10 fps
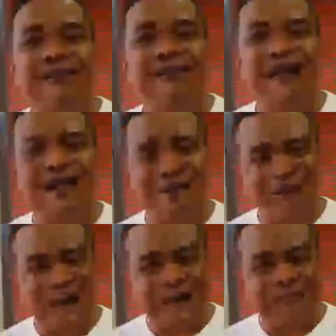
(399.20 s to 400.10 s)
และก็
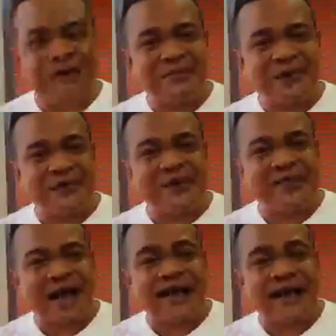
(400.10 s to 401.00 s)
มาจำระเบิดที่
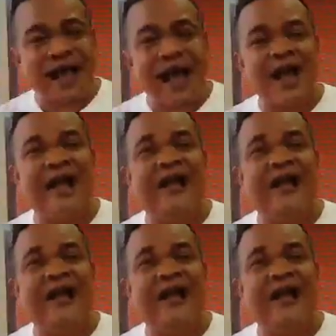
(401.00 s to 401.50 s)
ศาลอาญา